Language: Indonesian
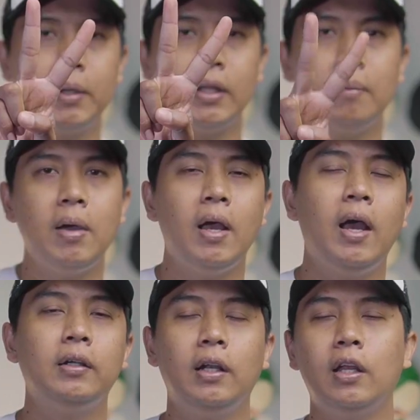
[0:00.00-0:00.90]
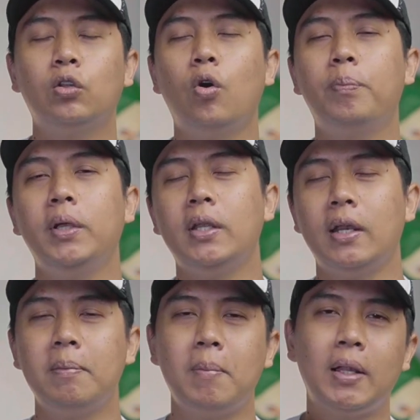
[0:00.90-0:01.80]
pertama adalah topi
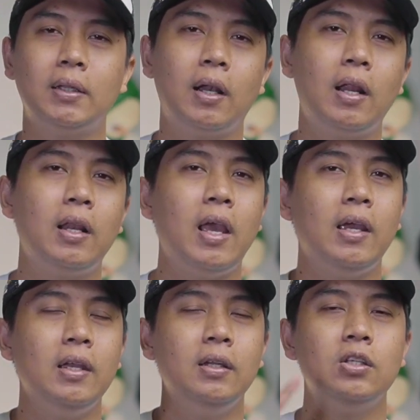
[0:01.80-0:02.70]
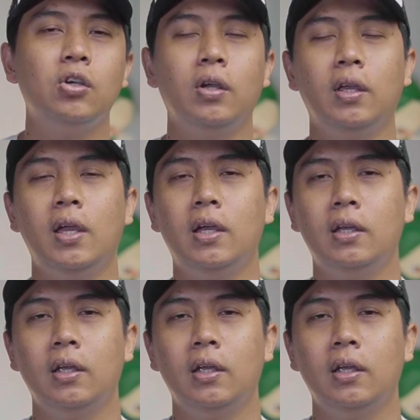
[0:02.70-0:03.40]
dari maternal yang ini coy ya